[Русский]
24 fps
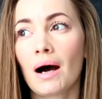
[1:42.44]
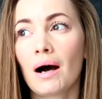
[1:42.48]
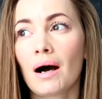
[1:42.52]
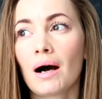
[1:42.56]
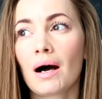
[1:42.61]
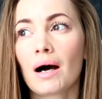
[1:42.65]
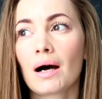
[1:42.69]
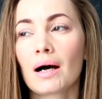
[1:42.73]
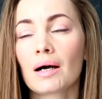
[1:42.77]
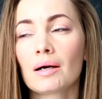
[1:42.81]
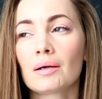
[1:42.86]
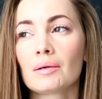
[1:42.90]

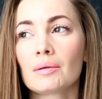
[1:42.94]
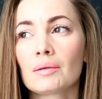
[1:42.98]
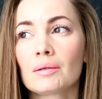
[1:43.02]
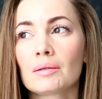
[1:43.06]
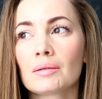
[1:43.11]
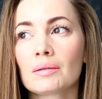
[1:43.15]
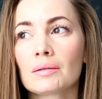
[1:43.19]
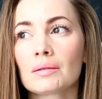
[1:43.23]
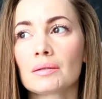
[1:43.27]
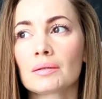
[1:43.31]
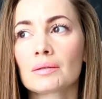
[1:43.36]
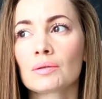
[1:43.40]
А,
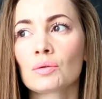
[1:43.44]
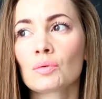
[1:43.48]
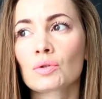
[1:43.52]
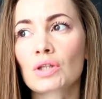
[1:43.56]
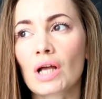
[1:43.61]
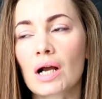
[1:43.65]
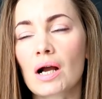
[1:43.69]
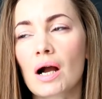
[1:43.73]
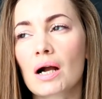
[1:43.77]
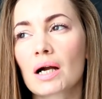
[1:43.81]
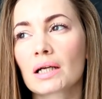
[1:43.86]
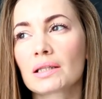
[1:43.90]
Но ну,
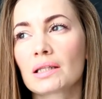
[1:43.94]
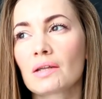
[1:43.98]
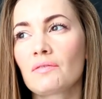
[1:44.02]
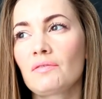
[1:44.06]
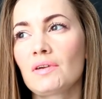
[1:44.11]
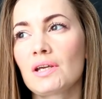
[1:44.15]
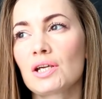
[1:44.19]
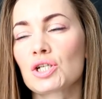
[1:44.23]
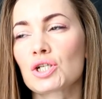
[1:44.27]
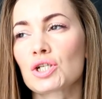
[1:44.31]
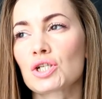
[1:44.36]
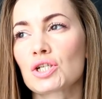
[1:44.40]
так как эта
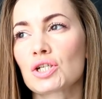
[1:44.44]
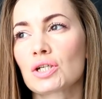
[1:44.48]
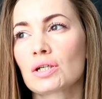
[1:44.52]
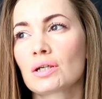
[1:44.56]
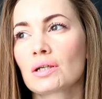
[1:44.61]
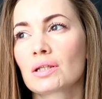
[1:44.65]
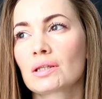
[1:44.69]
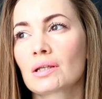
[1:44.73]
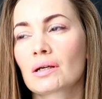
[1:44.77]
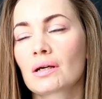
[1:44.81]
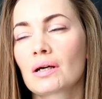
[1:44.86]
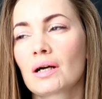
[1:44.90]
вещь
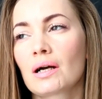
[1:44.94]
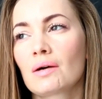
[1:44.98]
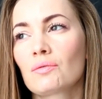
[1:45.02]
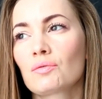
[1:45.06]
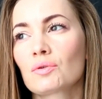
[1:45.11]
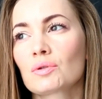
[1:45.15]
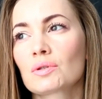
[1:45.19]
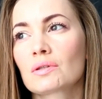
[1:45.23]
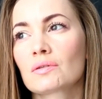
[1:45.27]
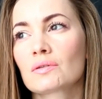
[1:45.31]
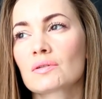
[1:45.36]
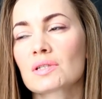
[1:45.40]
э, такая
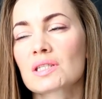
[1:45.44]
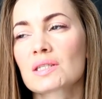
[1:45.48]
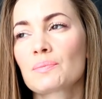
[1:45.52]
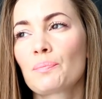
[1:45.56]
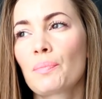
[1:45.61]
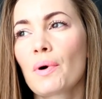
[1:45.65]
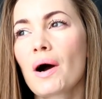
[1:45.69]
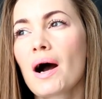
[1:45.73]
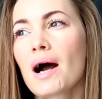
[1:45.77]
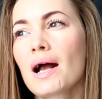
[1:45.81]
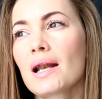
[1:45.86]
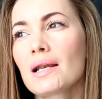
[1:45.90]
вот э,
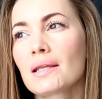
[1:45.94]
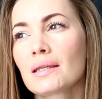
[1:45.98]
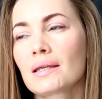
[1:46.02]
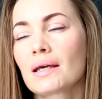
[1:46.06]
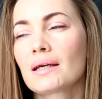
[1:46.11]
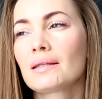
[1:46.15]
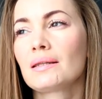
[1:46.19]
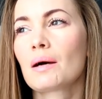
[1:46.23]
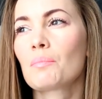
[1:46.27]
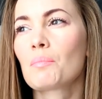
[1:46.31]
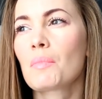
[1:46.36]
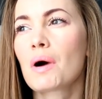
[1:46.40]

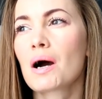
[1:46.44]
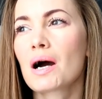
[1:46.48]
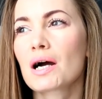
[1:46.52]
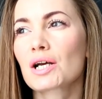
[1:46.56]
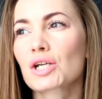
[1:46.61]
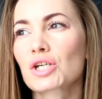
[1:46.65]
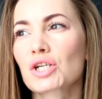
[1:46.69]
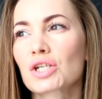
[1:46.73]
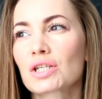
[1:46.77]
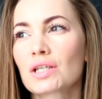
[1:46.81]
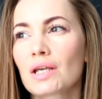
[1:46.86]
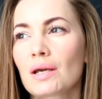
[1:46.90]
спальная,
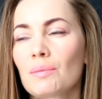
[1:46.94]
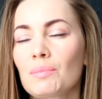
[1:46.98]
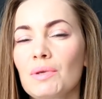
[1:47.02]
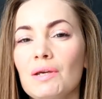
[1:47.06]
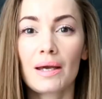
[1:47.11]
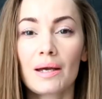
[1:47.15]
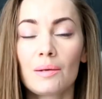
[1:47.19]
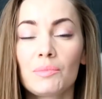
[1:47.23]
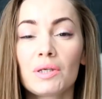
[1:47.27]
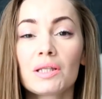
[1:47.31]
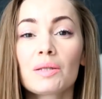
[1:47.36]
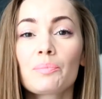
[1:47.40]
домашняя,
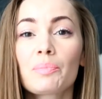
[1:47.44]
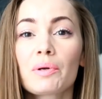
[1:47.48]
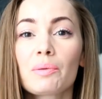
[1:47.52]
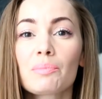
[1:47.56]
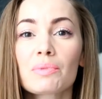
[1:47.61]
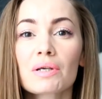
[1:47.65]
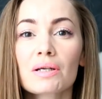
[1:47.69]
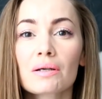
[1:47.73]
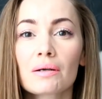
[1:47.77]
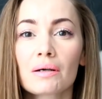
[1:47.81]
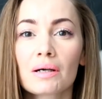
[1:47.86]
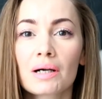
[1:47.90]
мне,
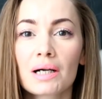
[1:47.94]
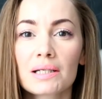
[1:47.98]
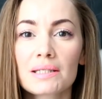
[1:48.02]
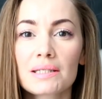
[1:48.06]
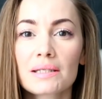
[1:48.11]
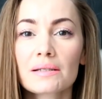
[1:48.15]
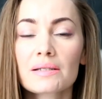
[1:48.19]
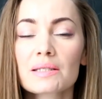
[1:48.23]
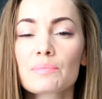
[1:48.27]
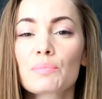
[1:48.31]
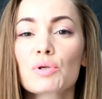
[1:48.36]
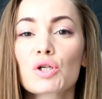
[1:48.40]
например,
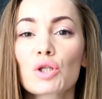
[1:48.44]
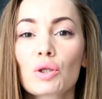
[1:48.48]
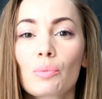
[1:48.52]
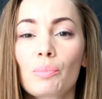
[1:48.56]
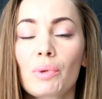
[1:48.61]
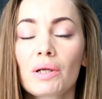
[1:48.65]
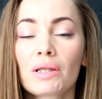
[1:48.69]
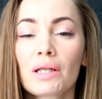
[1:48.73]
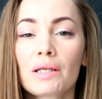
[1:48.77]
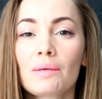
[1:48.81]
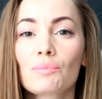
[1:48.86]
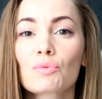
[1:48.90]
хотелось бы,
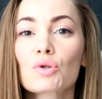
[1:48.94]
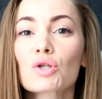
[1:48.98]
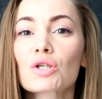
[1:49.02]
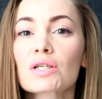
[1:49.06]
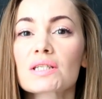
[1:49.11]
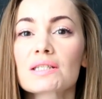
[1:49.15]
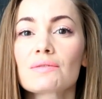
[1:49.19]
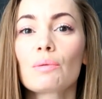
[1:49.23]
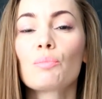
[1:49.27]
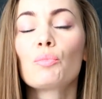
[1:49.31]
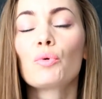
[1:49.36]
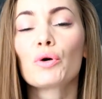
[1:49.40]
чтобы она
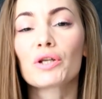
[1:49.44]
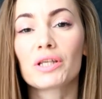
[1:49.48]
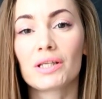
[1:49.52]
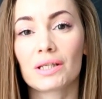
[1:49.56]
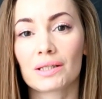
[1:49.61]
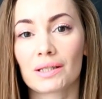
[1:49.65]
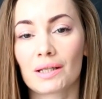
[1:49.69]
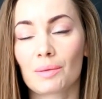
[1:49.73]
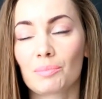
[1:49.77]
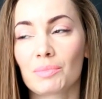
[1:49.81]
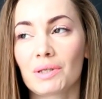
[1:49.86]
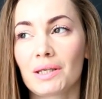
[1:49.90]
немножко
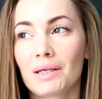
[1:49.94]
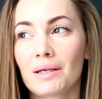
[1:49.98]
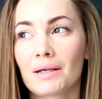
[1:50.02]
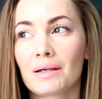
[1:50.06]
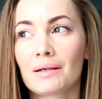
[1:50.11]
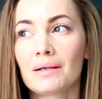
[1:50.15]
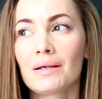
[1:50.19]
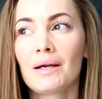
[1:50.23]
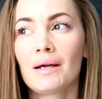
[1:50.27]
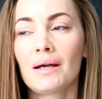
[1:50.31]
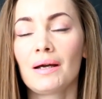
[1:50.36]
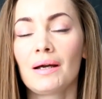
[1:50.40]
свободнее на
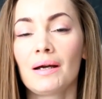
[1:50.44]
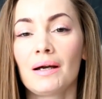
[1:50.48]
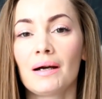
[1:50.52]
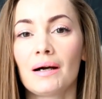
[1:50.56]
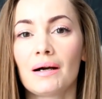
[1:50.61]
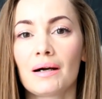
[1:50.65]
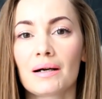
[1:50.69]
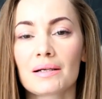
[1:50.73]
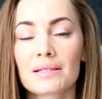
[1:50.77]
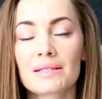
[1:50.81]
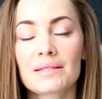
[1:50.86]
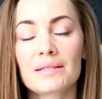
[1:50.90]
мне
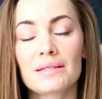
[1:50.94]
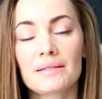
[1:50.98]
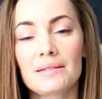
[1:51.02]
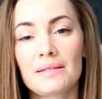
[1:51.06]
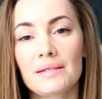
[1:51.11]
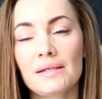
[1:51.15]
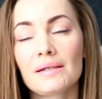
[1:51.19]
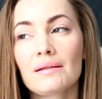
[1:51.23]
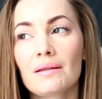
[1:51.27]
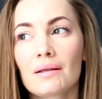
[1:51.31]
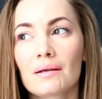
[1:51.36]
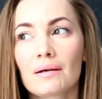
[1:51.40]
а,
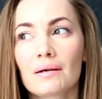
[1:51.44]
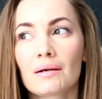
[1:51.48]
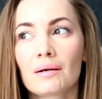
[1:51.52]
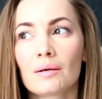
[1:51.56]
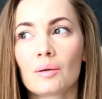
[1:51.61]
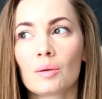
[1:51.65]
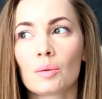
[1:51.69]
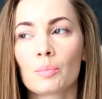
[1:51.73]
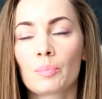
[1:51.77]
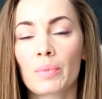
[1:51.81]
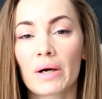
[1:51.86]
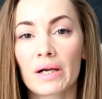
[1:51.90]

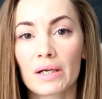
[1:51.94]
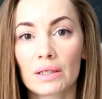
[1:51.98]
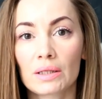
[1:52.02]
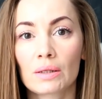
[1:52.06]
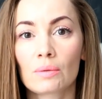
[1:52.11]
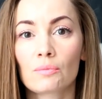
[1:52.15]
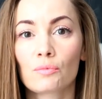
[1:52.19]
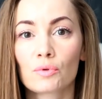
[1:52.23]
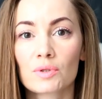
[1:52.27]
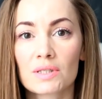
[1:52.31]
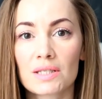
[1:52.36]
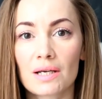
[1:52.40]
сидела,
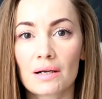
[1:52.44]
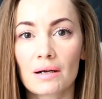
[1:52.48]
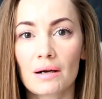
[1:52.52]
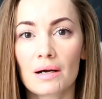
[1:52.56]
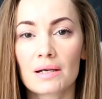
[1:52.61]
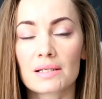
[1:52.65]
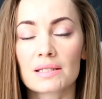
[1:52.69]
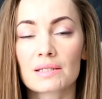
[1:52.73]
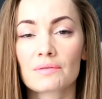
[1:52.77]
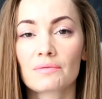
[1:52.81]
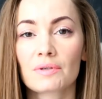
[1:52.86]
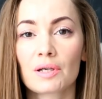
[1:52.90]
поэтому вот
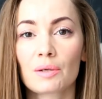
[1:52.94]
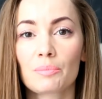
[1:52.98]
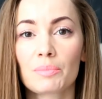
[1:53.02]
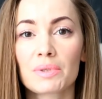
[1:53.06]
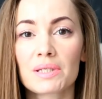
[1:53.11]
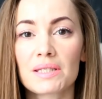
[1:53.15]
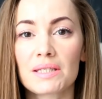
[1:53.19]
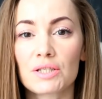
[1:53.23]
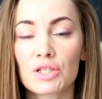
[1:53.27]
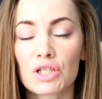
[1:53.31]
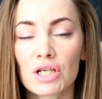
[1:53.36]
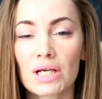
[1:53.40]
заказывая
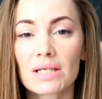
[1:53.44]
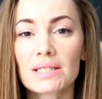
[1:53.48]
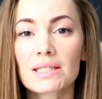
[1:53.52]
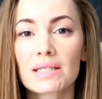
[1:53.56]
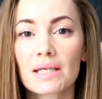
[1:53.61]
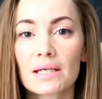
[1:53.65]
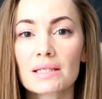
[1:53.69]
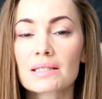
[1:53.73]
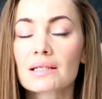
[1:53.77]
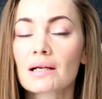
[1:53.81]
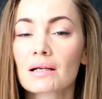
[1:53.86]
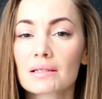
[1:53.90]
бы
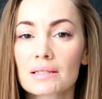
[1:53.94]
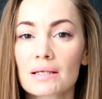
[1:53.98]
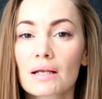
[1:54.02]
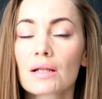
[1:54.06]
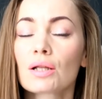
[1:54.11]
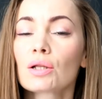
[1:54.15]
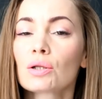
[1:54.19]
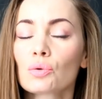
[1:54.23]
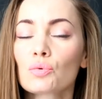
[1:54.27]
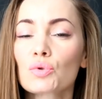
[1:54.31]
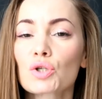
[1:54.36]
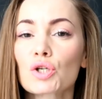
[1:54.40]
сейчас, я
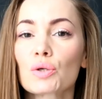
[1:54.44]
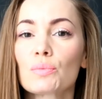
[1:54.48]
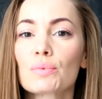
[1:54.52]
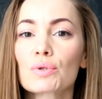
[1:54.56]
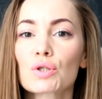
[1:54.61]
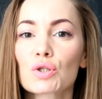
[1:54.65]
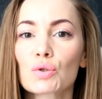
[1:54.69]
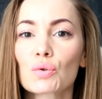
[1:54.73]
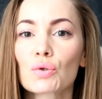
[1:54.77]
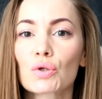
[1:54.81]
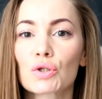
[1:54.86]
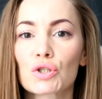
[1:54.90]
заказала лучше
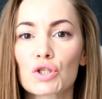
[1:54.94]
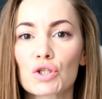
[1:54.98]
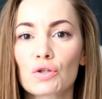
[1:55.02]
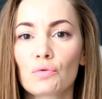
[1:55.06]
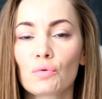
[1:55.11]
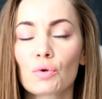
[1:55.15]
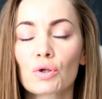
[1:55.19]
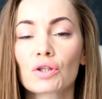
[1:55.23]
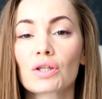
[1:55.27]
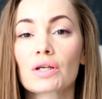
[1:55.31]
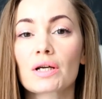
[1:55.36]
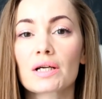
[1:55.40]
бы
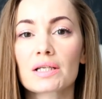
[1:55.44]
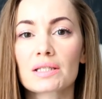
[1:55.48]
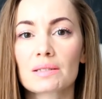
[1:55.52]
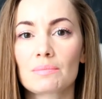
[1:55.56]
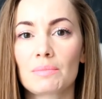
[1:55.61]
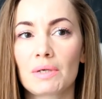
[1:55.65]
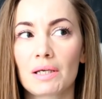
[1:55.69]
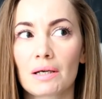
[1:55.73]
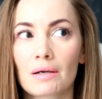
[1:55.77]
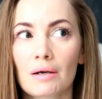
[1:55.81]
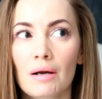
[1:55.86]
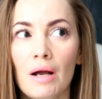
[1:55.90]
44
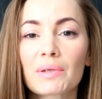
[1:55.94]
размер.